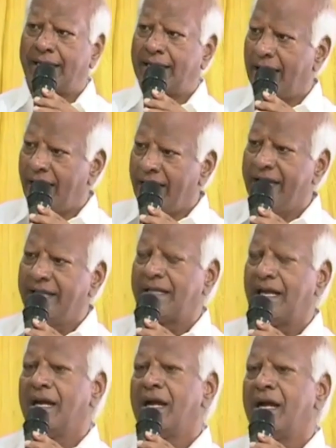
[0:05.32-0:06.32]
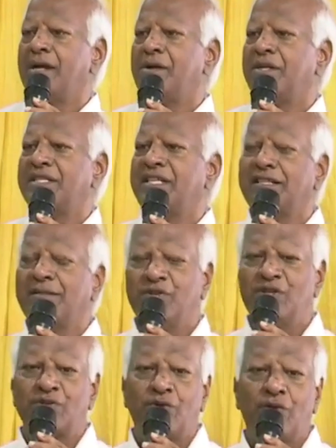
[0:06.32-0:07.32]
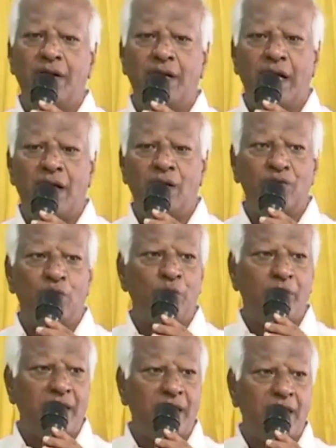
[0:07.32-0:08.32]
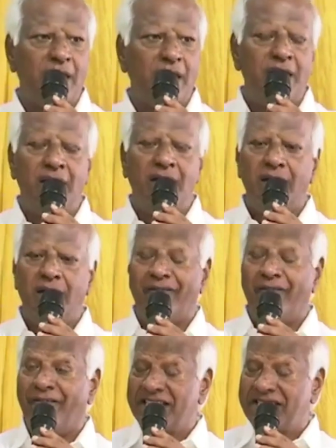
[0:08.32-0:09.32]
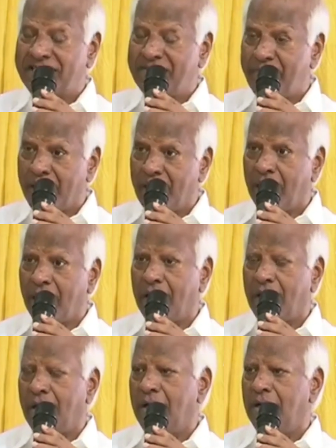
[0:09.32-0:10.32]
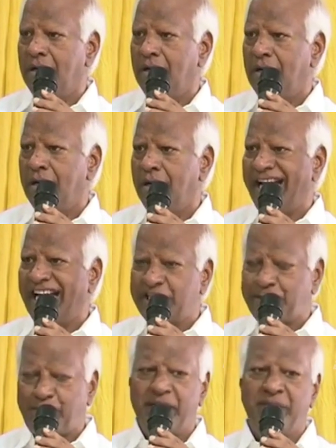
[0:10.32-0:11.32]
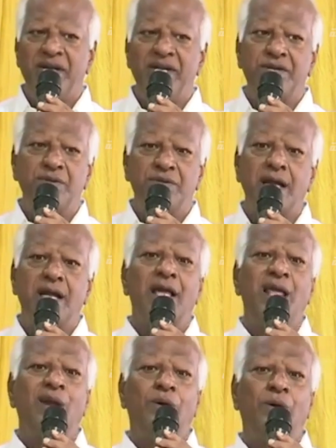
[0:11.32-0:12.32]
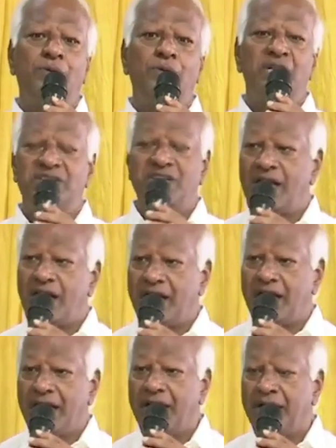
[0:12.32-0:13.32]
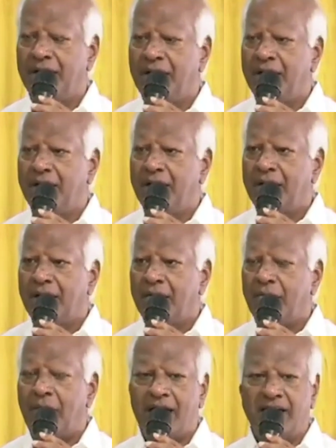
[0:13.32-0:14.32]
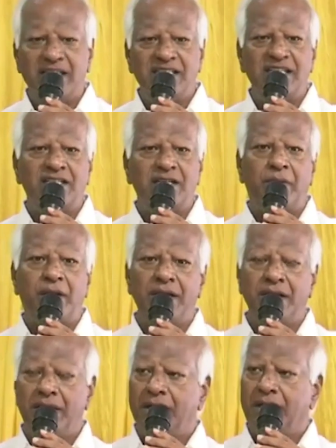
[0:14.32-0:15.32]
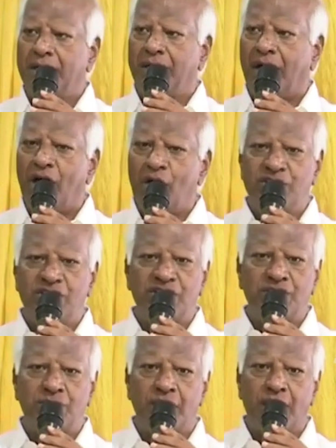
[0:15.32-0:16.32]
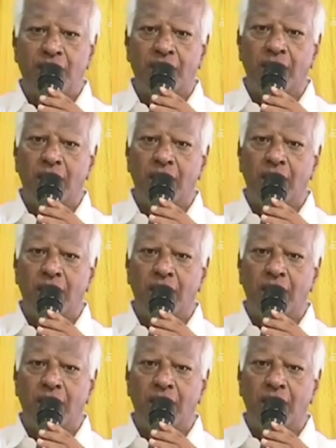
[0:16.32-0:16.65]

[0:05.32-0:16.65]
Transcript: ఎట్లా అయినా తెలంగాణను హస్తగతం చేసుకోవాలనే ఆలోచనలో భాగంగా వెస్ట్ బెంగాల్ ఎక్స్పెరిమెంట్ను తెలంగాణలో కూడా చేయాలని భారతీయ జనతా పార్టీ ఆలోచిస్తున్న